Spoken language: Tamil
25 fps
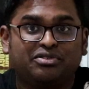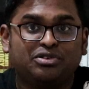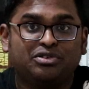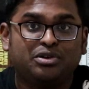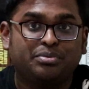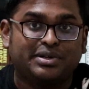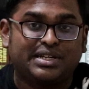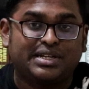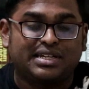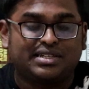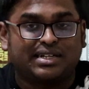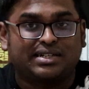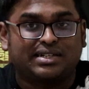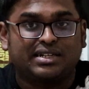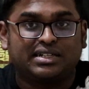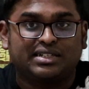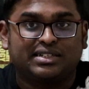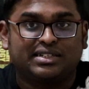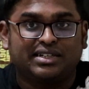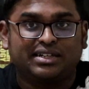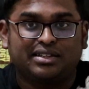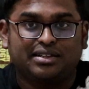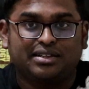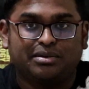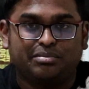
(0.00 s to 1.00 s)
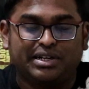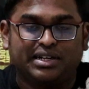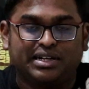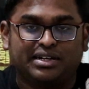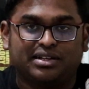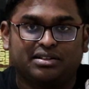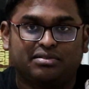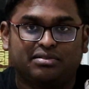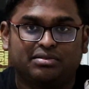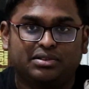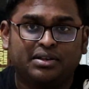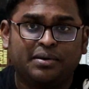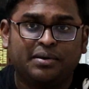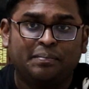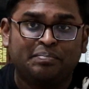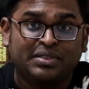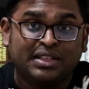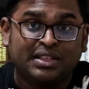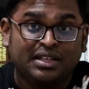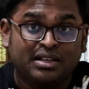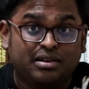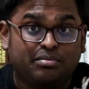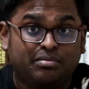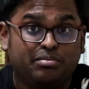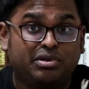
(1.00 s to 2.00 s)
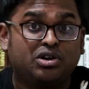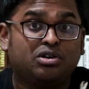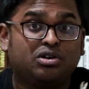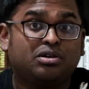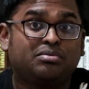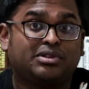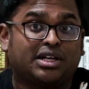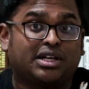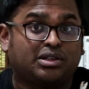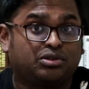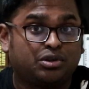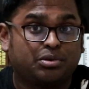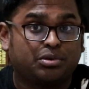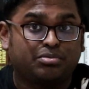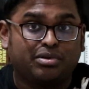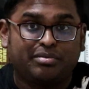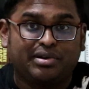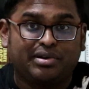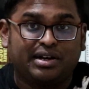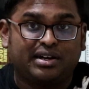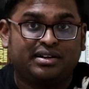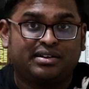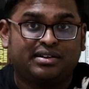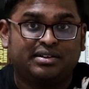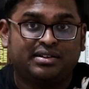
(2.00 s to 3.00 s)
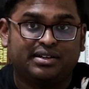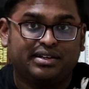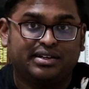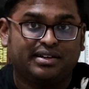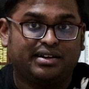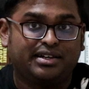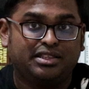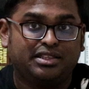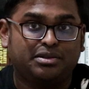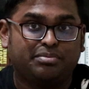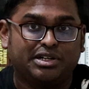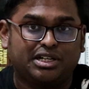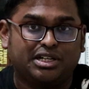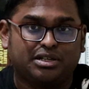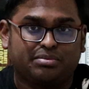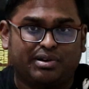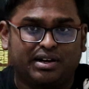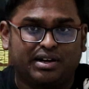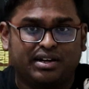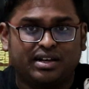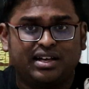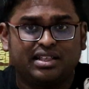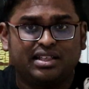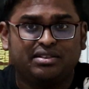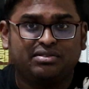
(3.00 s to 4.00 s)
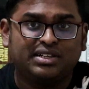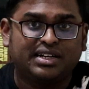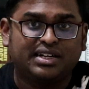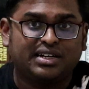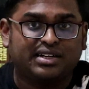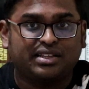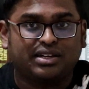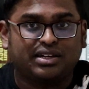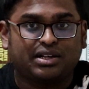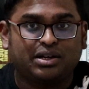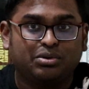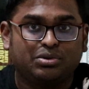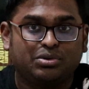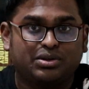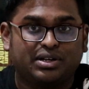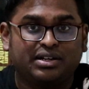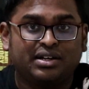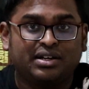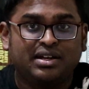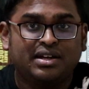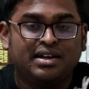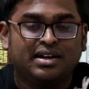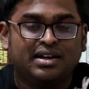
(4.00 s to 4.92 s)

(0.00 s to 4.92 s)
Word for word: எவ்வளோ பெரிய சண்டை நடக்குது அப்படிங்கிறத வந்து மிகவும் தத்ரூபமாக இது பண்ணியிருப்பாங்க அது வந்து கிட்டத்தக்க ஒரு